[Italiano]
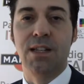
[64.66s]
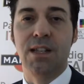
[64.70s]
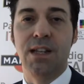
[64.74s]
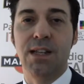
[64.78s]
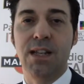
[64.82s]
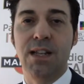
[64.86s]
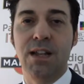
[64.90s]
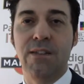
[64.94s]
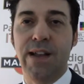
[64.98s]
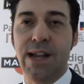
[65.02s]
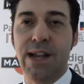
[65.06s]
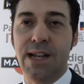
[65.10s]

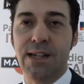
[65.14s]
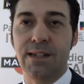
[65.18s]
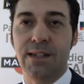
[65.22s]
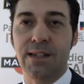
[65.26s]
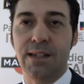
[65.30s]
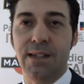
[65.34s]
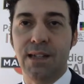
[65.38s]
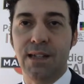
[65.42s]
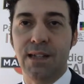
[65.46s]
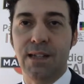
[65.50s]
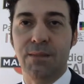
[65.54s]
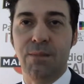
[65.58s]
degli
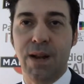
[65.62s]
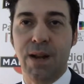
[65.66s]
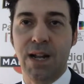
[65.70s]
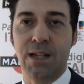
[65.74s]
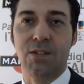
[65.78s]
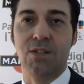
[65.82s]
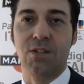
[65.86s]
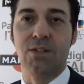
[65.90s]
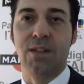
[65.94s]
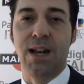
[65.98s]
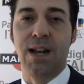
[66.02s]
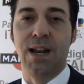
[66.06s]
eventi
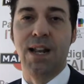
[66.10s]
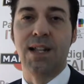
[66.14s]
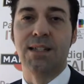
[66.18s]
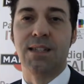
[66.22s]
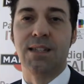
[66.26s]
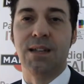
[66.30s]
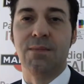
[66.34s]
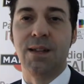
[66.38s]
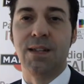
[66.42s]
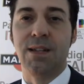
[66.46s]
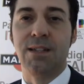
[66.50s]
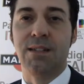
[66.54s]
presso
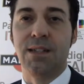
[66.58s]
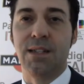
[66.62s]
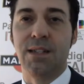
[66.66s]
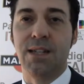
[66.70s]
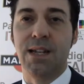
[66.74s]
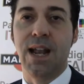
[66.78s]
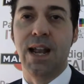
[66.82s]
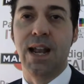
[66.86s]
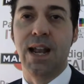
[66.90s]
Terrazza Martini